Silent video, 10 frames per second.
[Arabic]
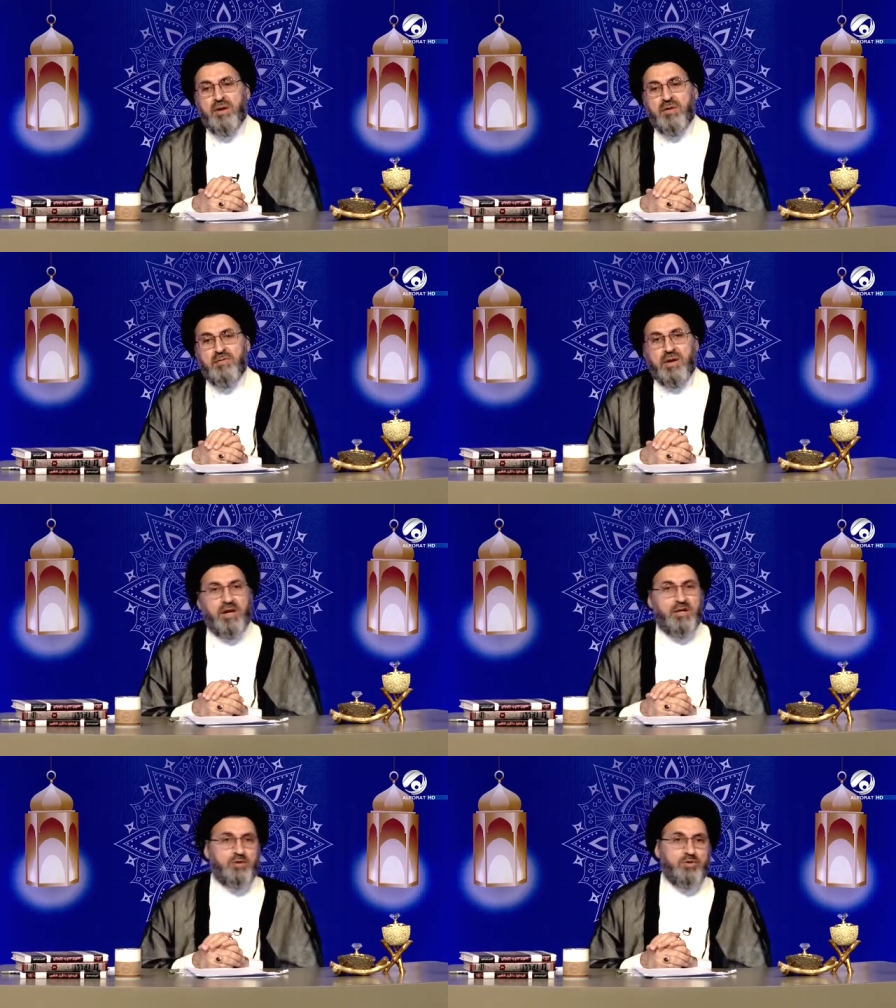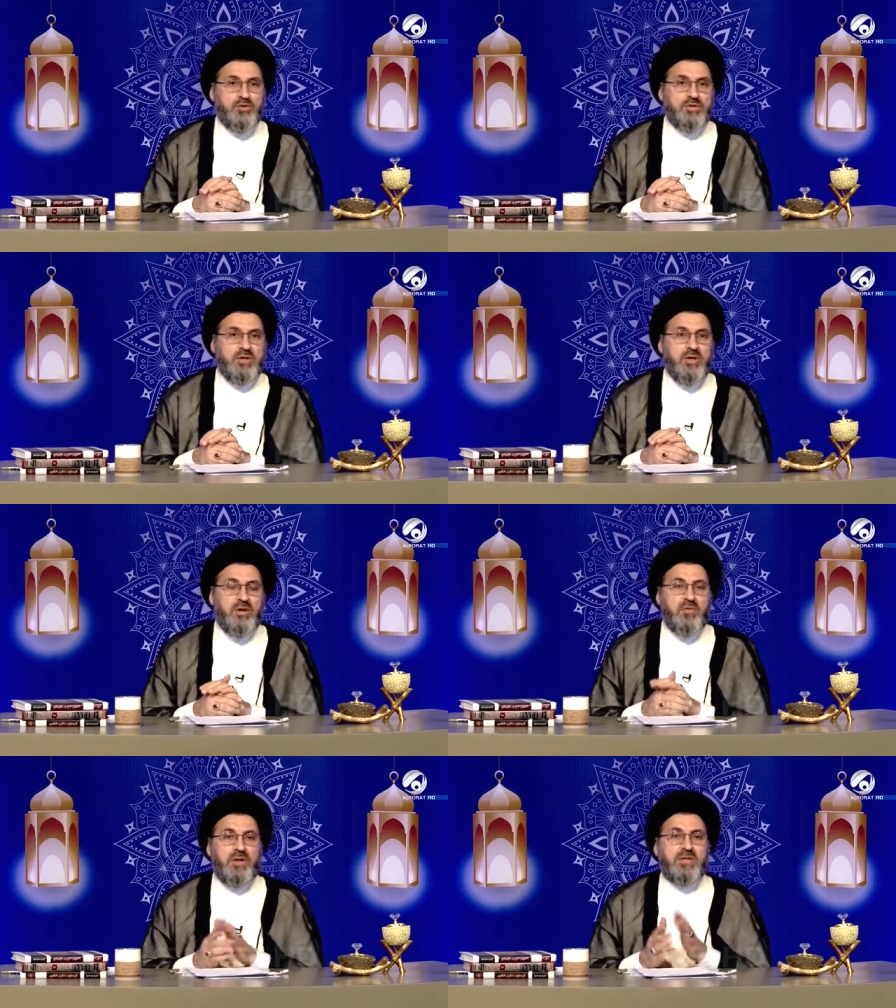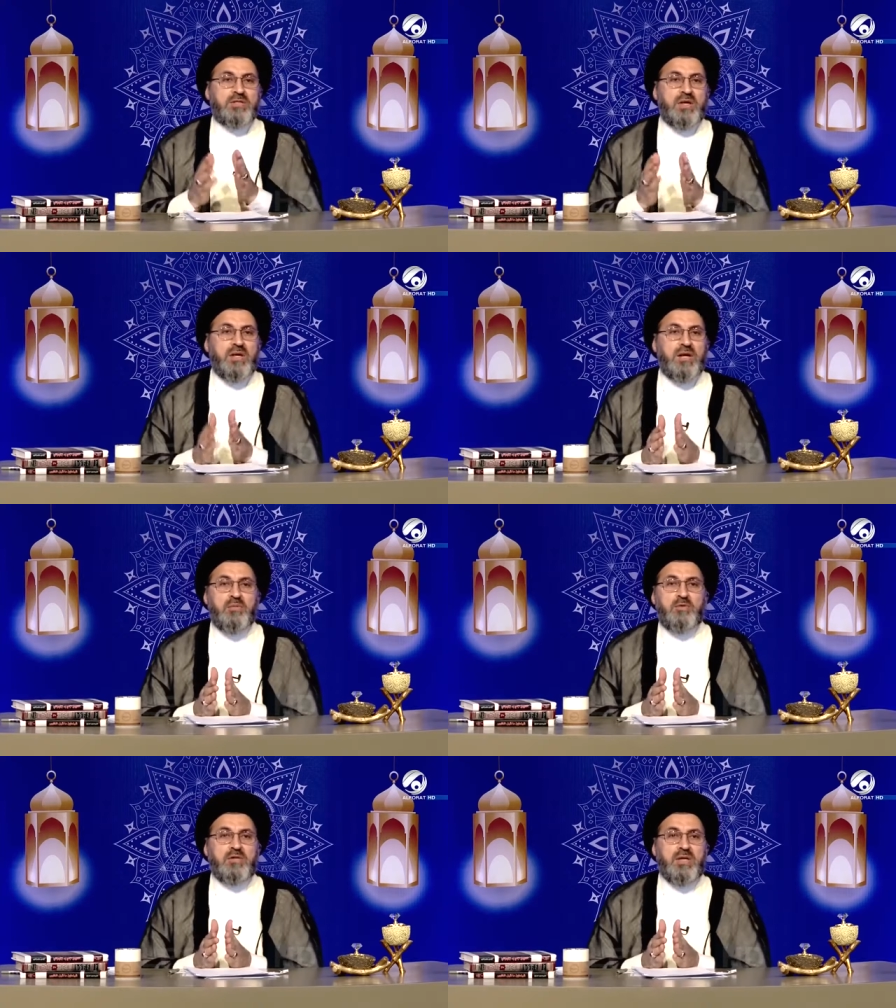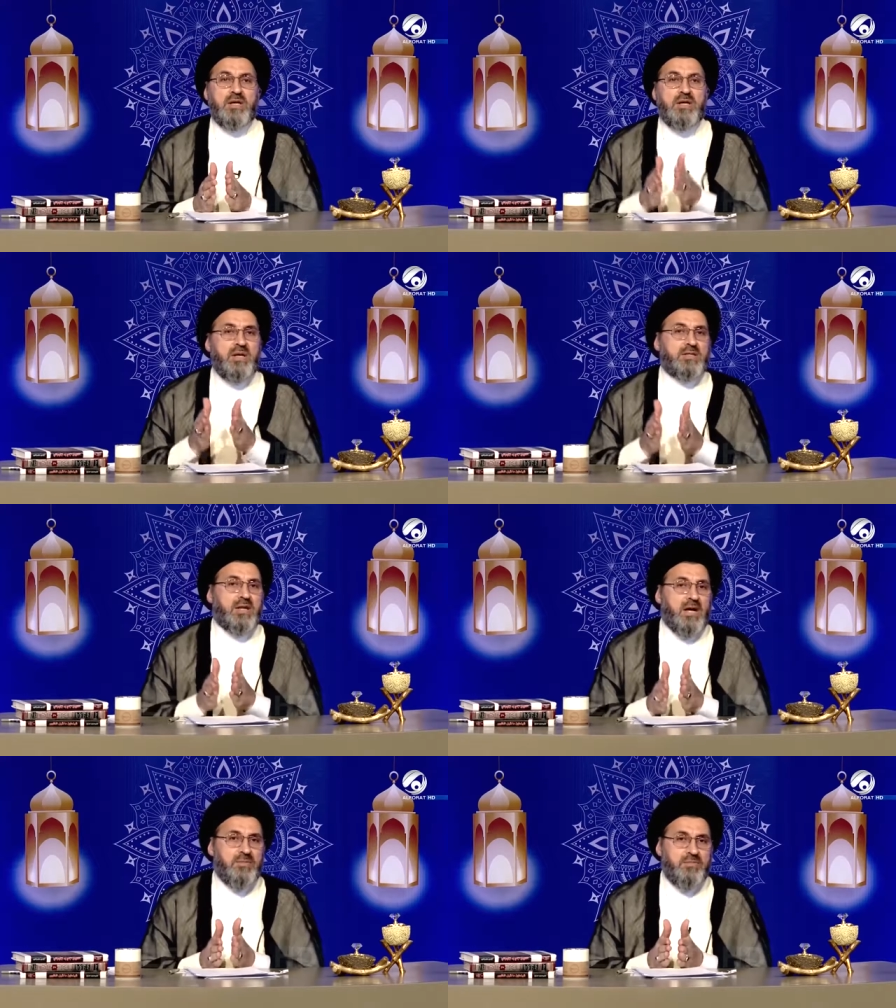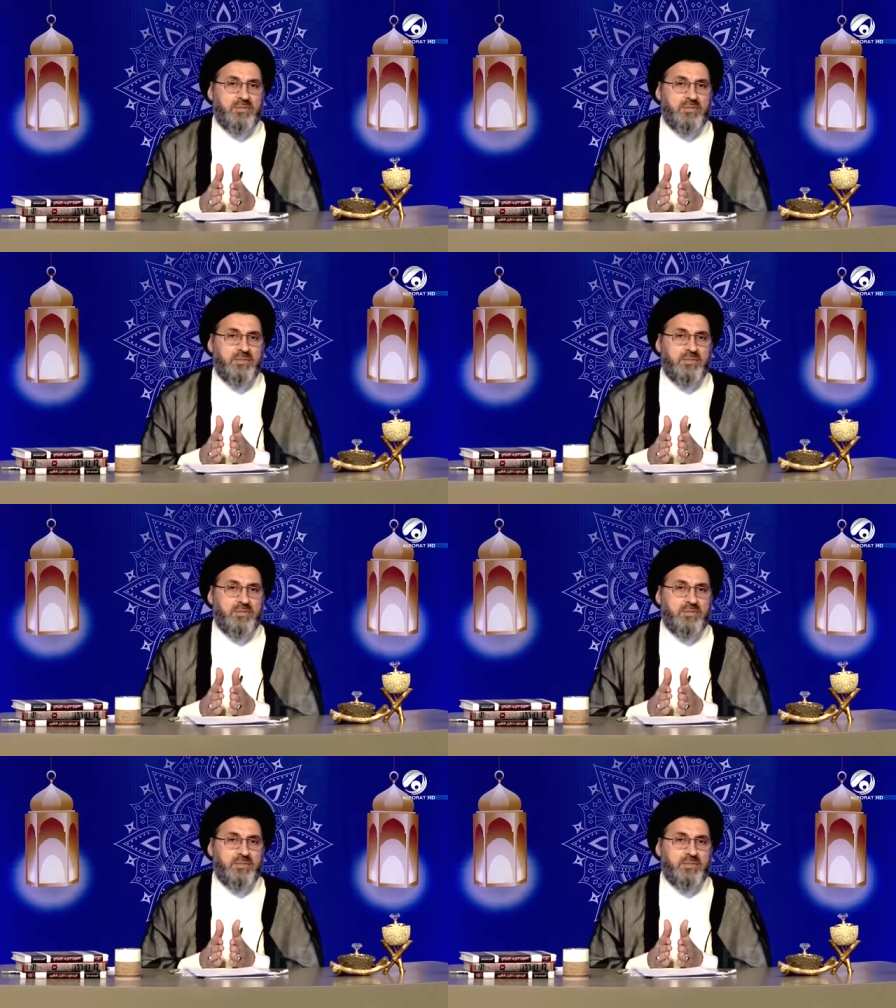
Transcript: فلا يجوز والإنسان لابد أن يتعب